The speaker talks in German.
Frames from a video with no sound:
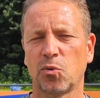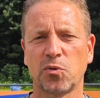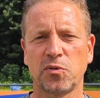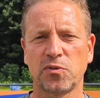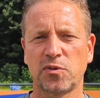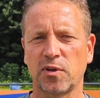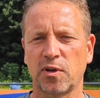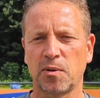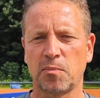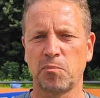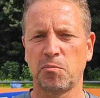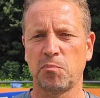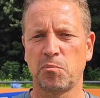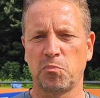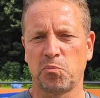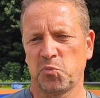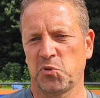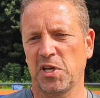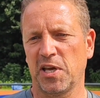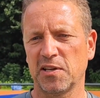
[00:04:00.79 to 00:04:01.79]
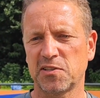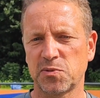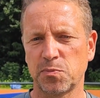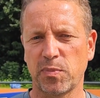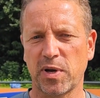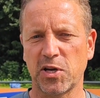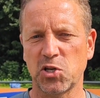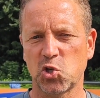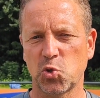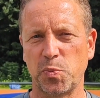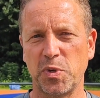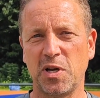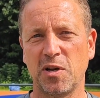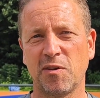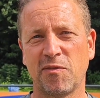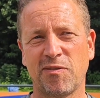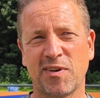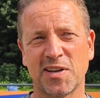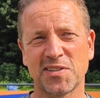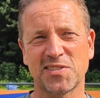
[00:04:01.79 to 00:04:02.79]
Und ähm, die ersten beiden
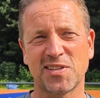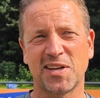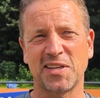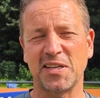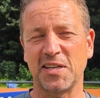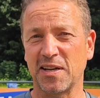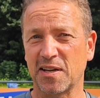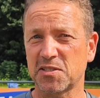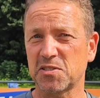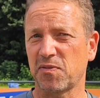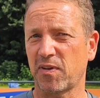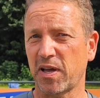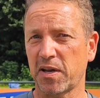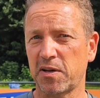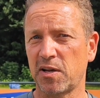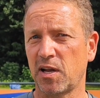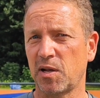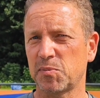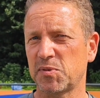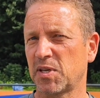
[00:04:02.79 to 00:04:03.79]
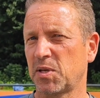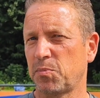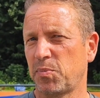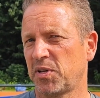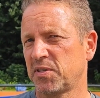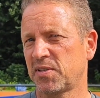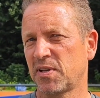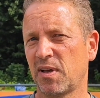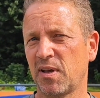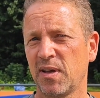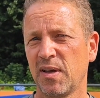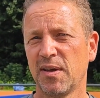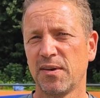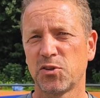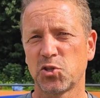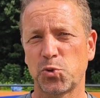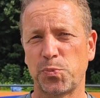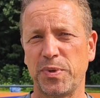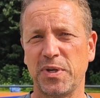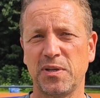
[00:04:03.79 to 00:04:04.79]
Spiele war es dann in der zweiten Halbzeit besser.
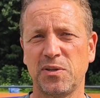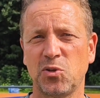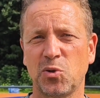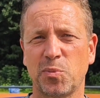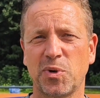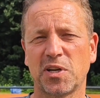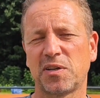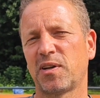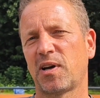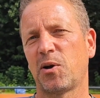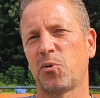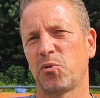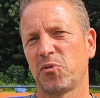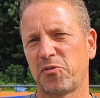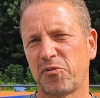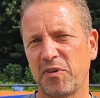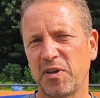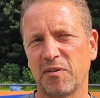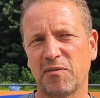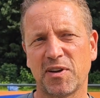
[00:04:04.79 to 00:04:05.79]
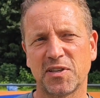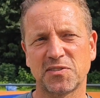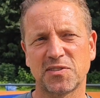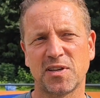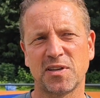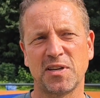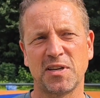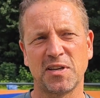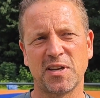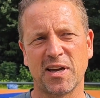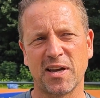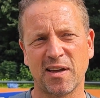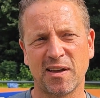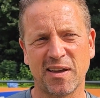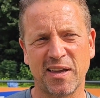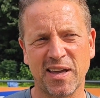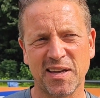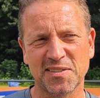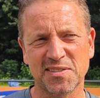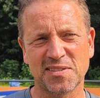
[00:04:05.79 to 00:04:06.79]
Spiel Nummer drei und vier war es dann in
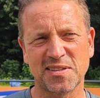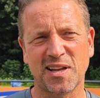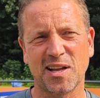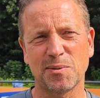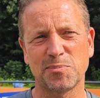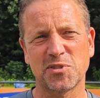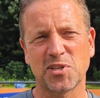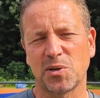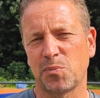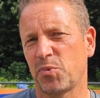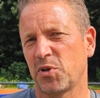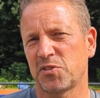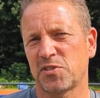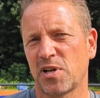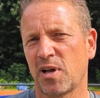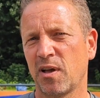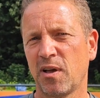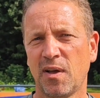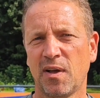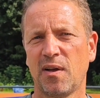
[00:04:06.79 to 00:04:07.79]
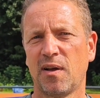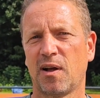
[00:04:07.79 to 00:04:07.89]
der ersten Halbzeit besser.